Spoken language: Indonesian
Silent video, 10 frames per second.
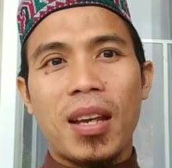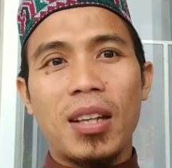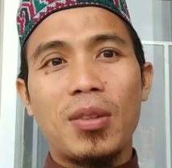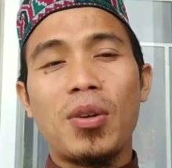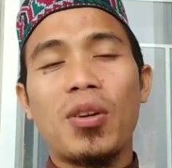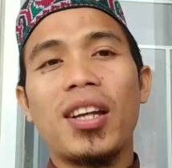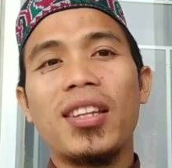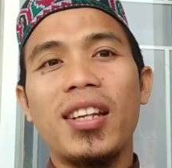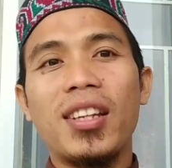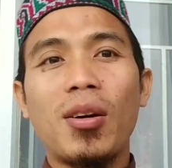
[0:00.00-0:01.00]
atau
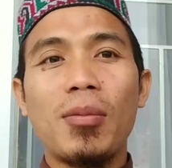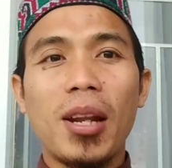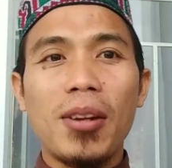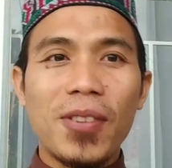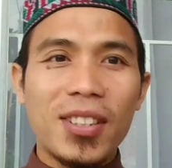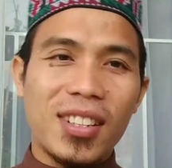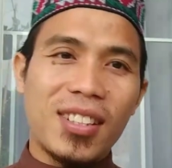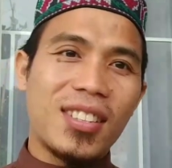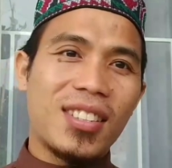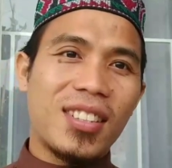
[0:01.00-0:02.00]
rokaatnya qabla al-fajr
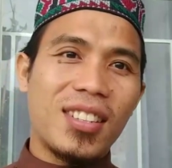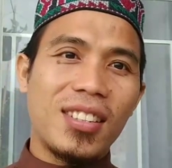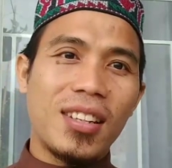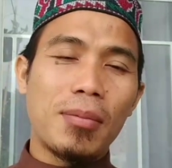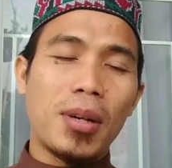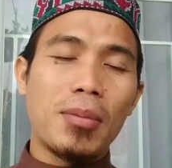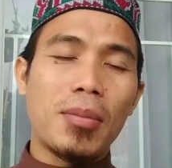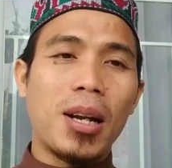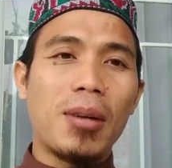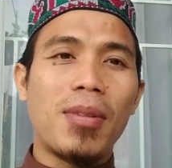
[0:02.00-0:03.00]
yang
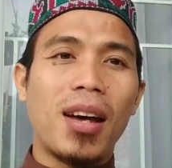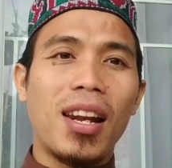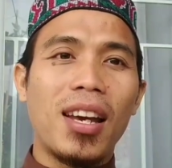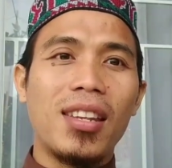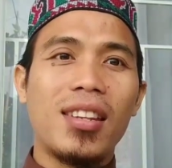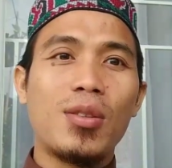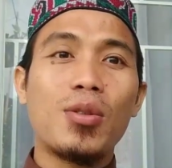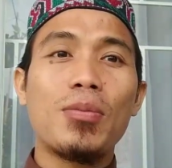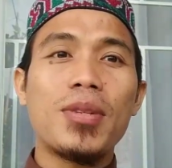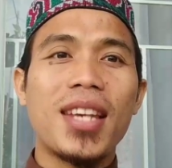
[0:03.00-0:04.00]
bagaimana pahalanya
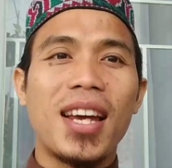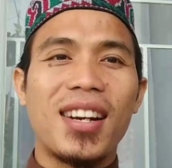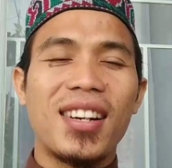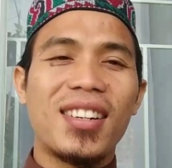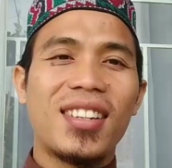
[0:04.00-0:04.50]
cukup besar